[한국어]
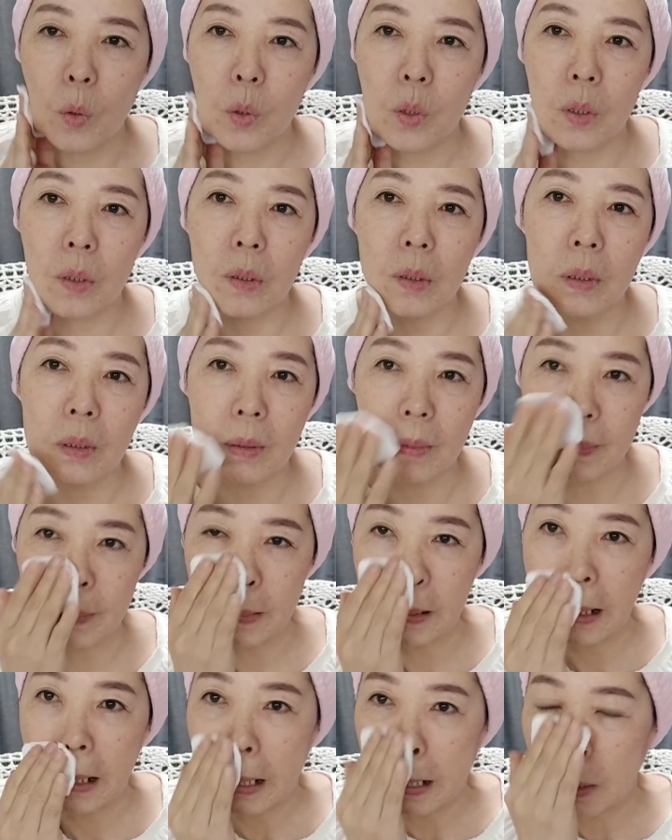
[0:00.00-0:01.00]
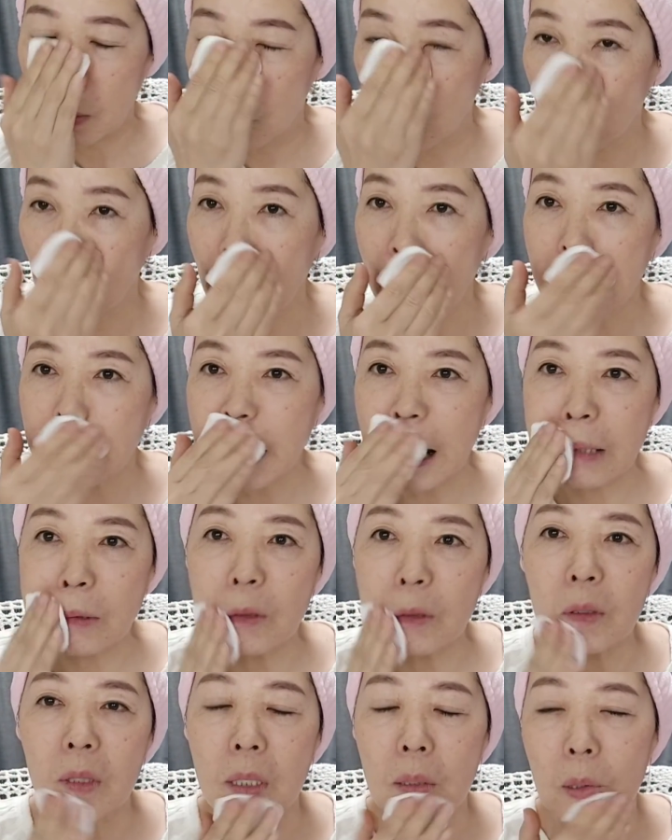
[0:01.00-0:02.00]
요즘 그
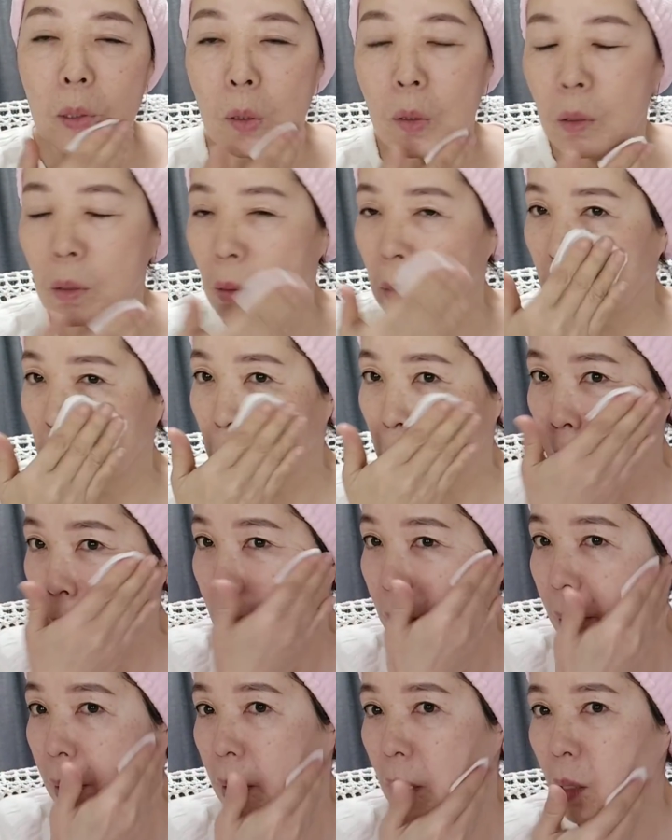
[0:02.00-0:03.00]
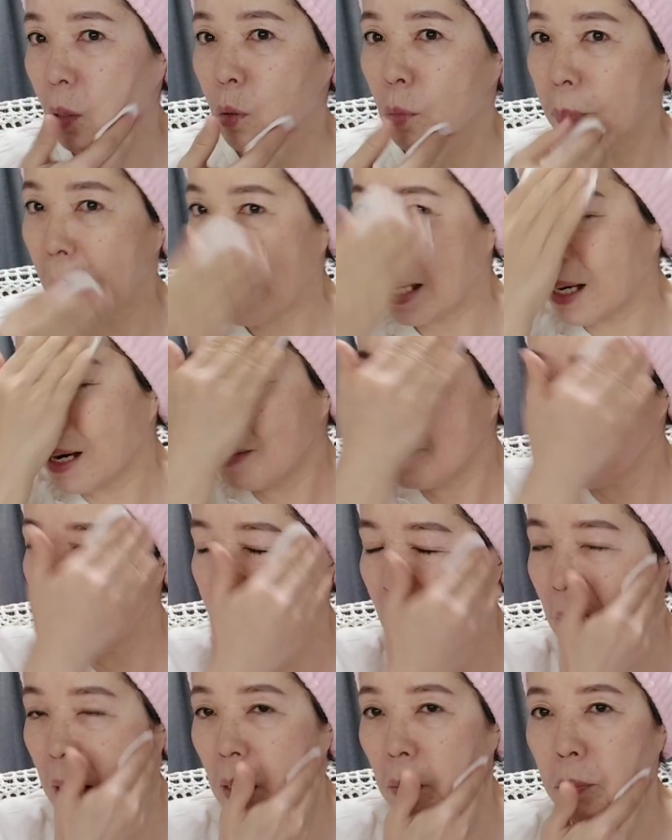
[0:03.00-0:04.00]
황사도 있고 그리고 바람이
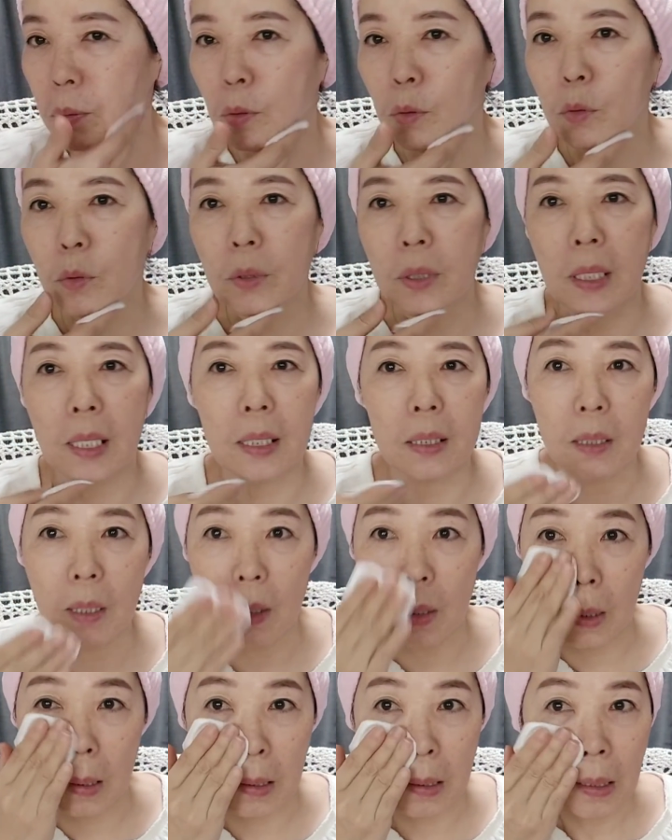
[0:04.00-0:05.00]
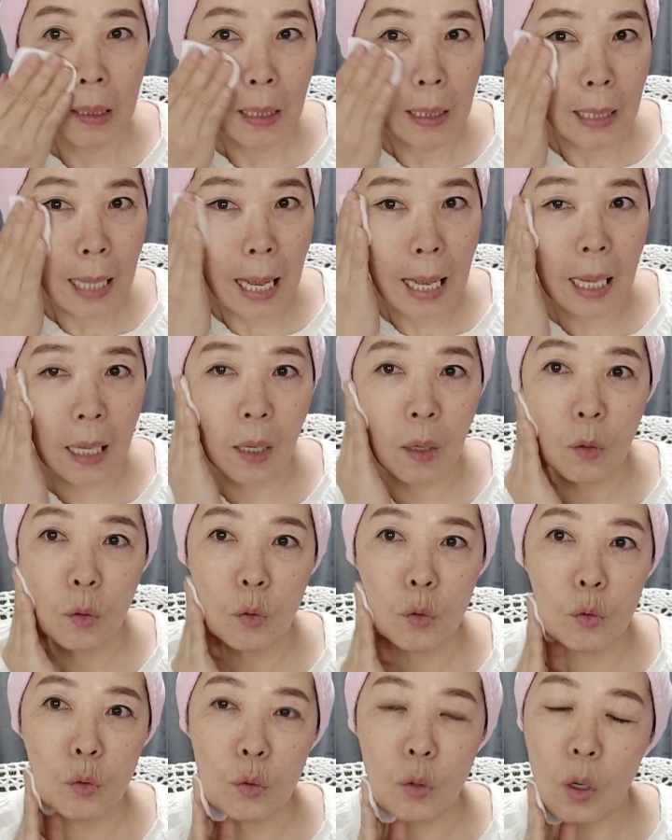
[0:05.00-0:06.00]
많이 불고 이래서
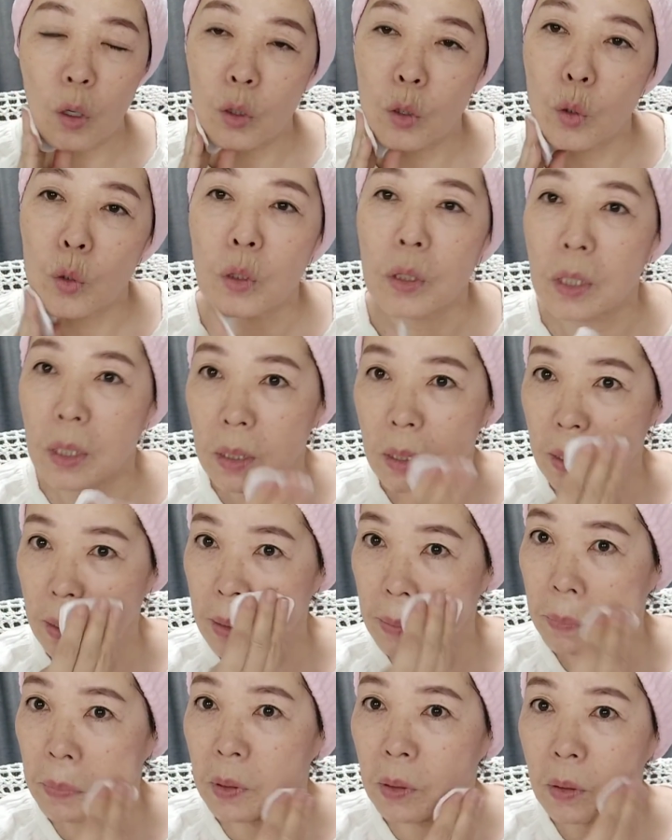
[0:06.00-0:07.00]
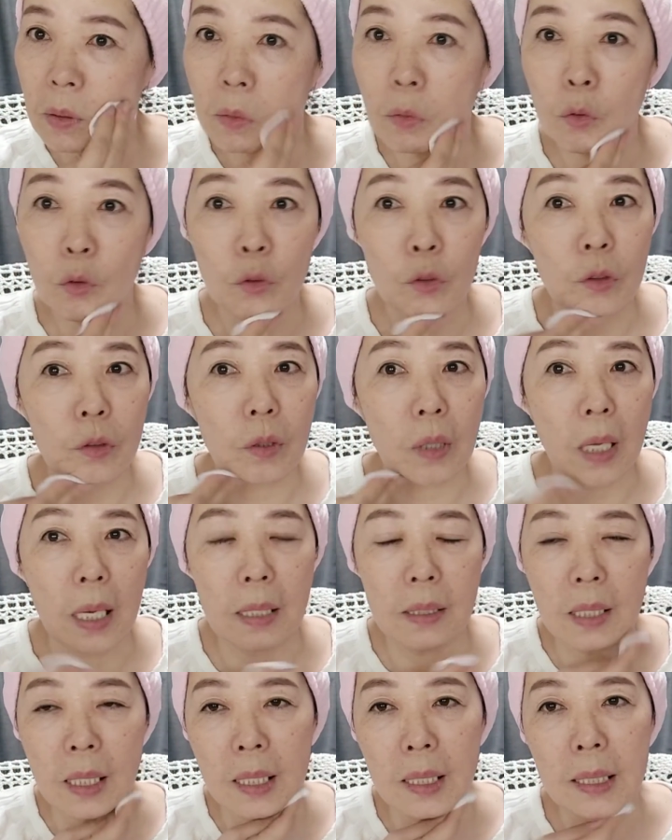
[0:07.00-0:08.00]
안구 건조증 있으신 분들은 눈도
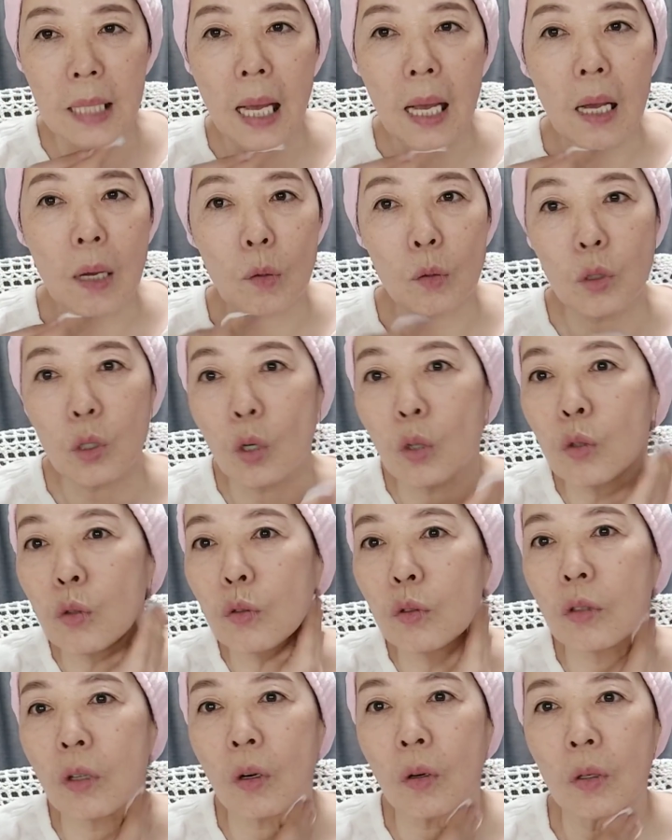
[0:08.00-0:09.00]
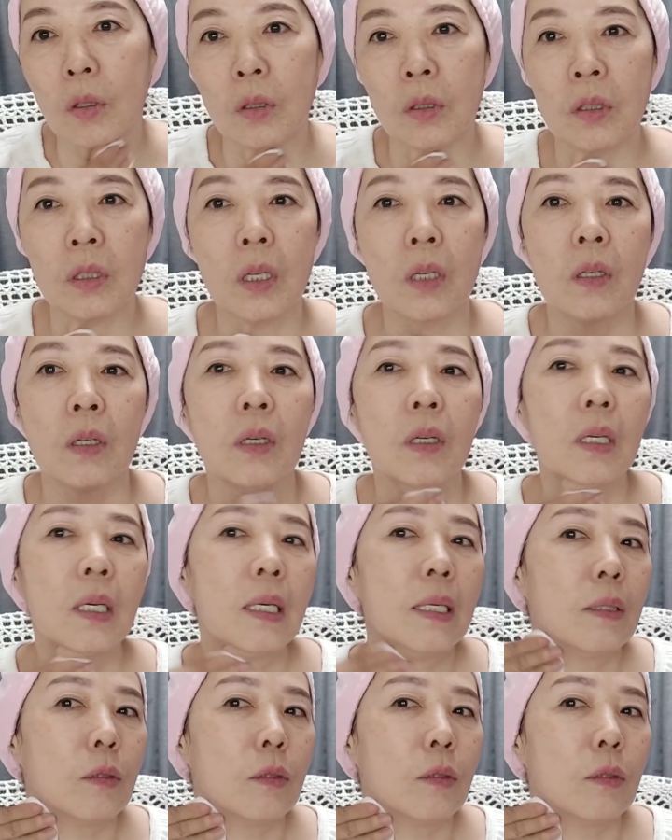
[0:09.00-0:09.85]
굉장히 따갑고, 저도 그렇거든요.